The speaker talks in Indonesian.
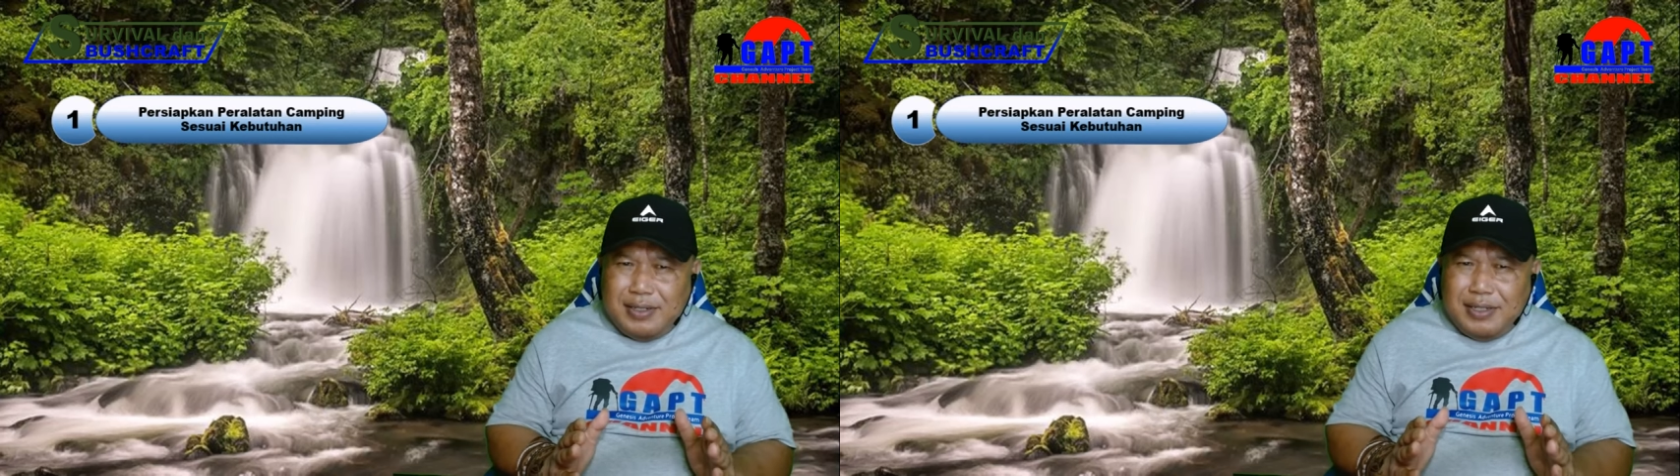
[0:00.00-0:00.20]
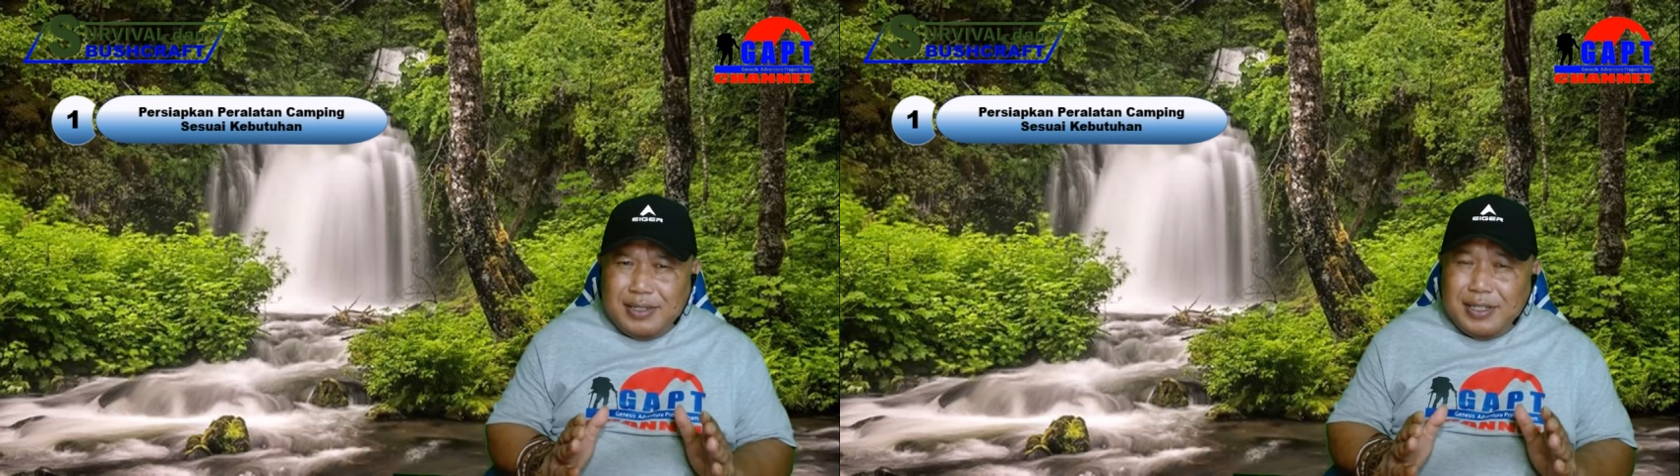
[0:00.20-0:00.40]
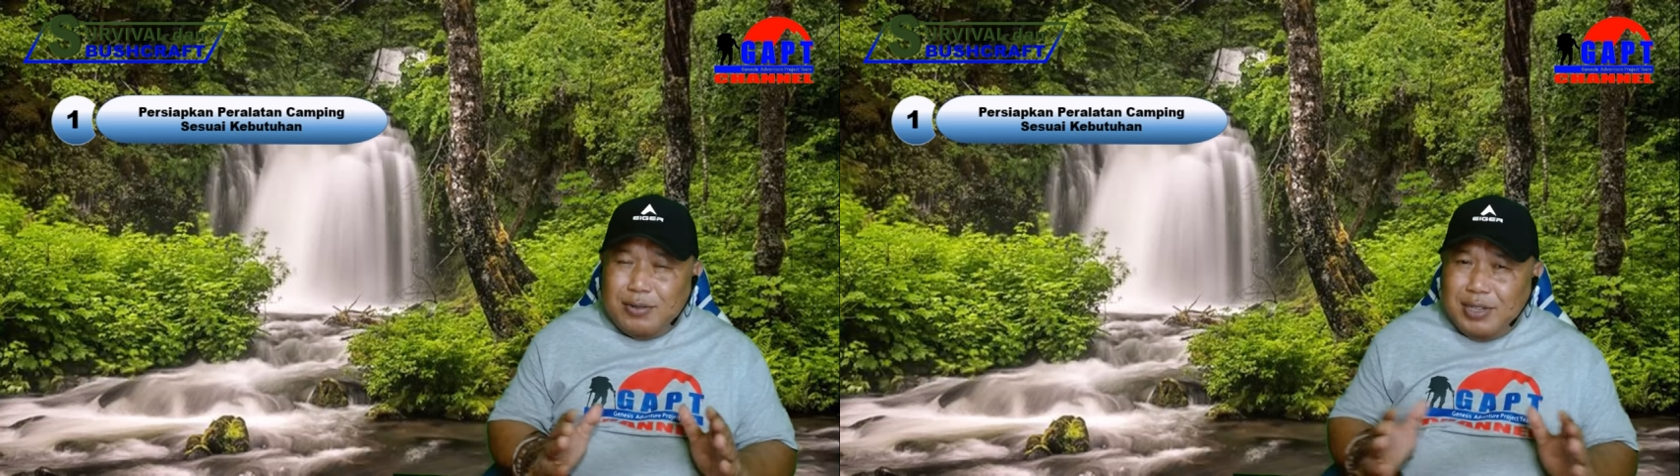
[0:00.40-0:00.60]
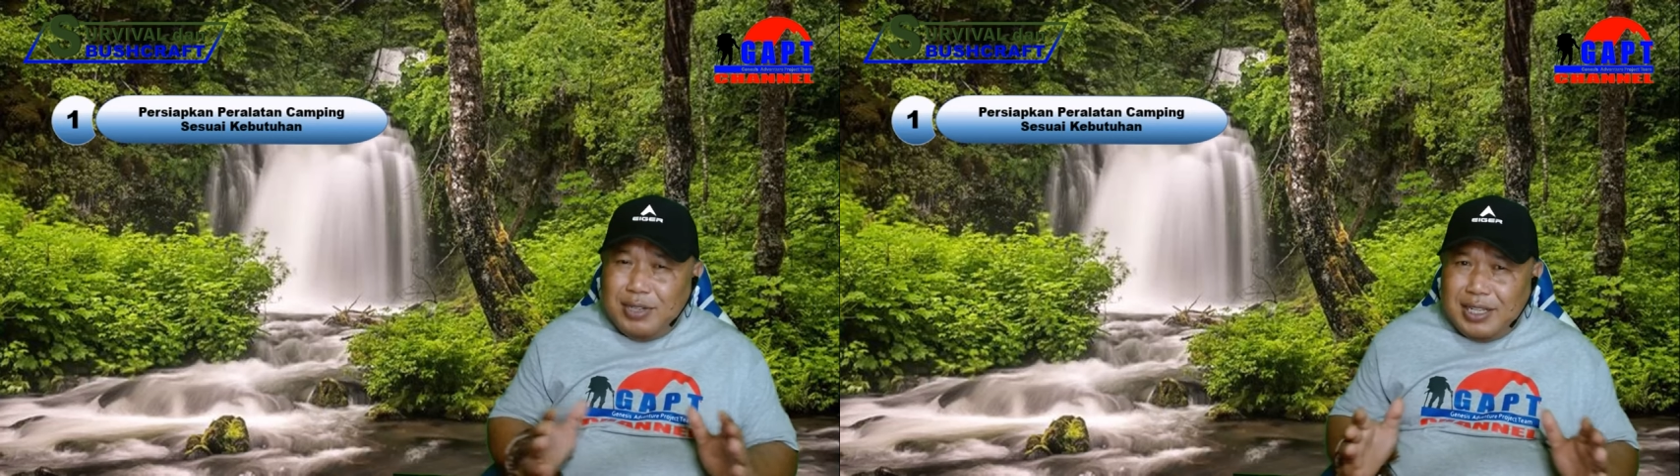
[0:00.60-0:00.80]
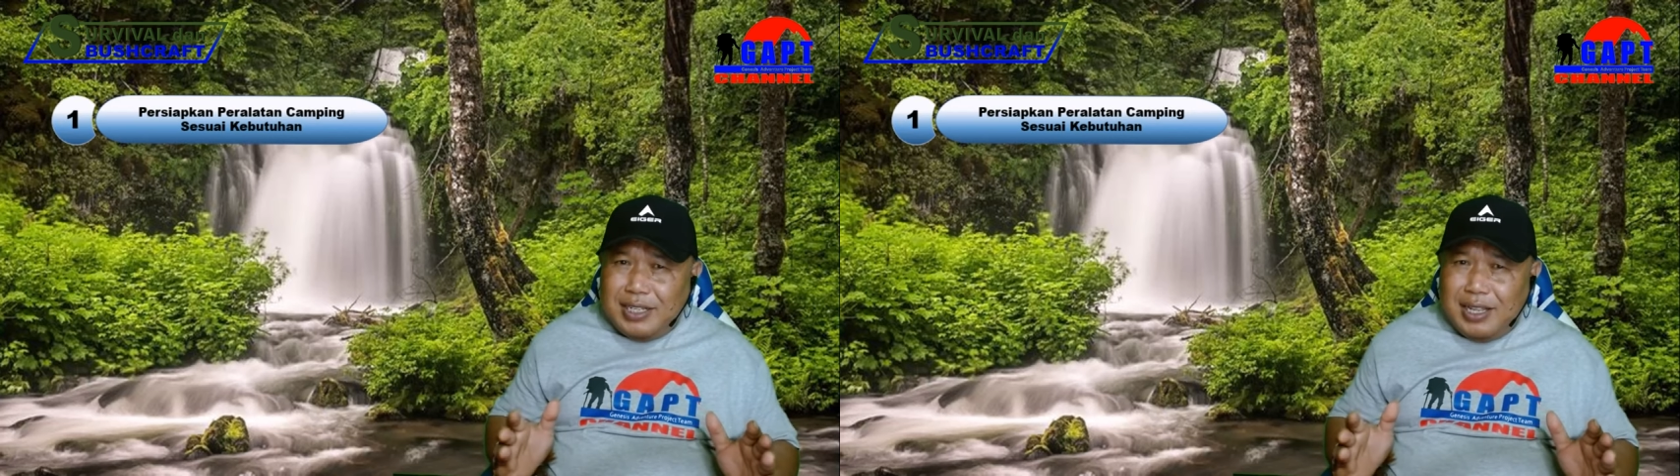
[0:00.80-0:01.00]
tentunya di
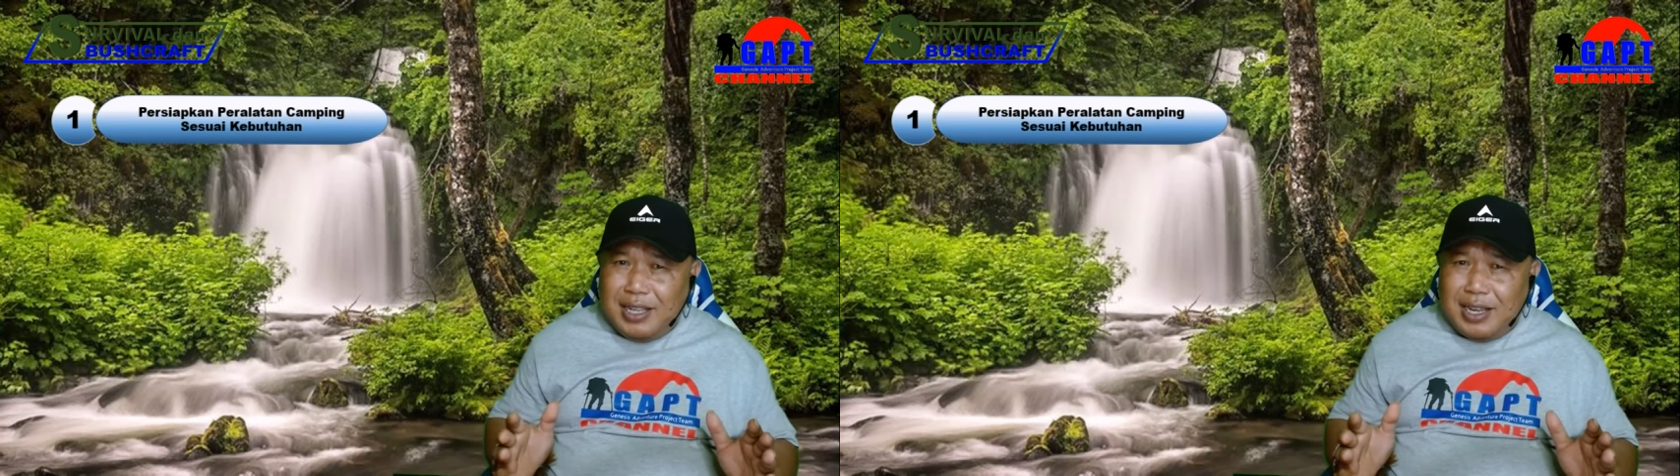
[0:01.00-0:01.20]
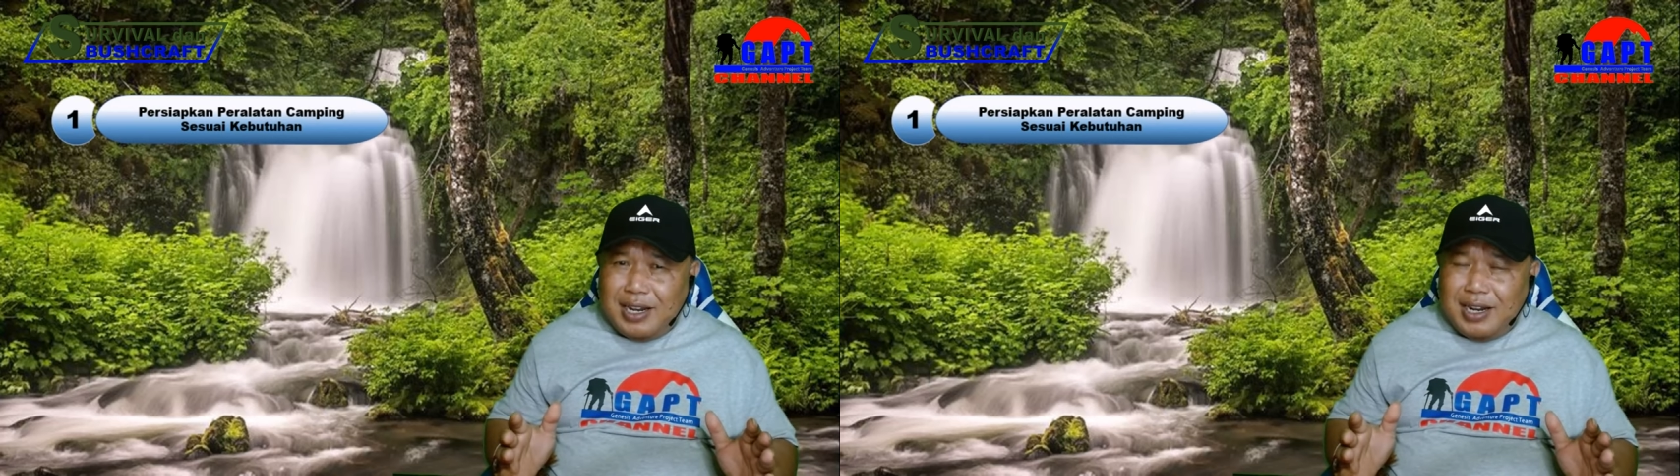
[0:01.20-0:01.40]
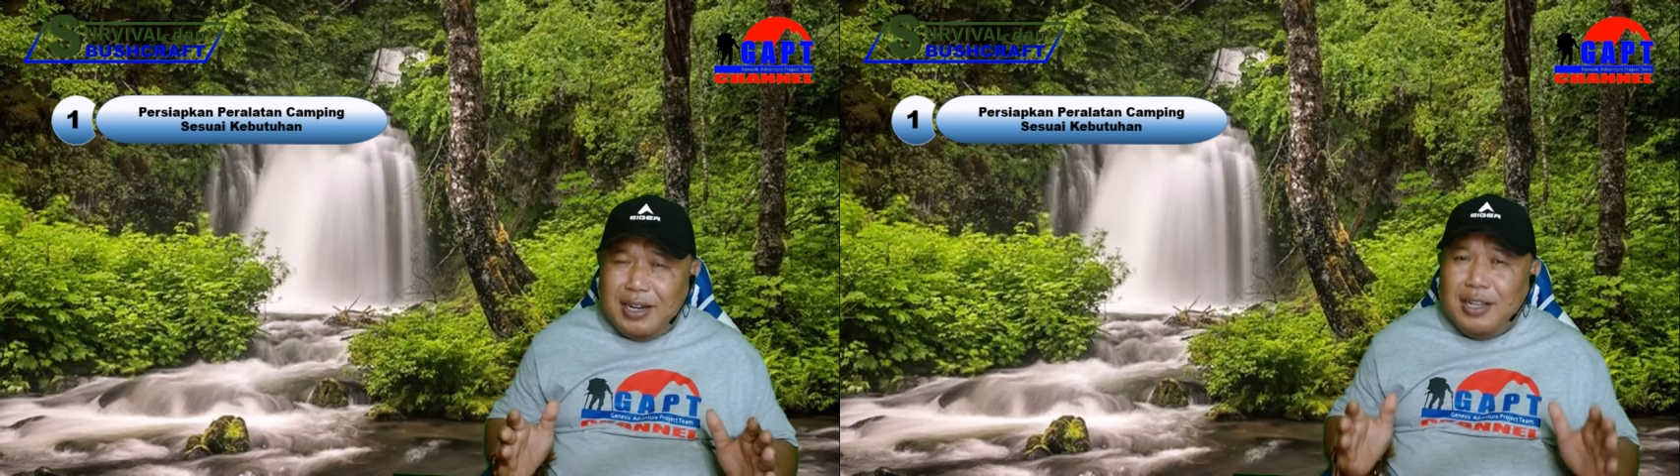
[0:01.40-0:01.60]
sini ada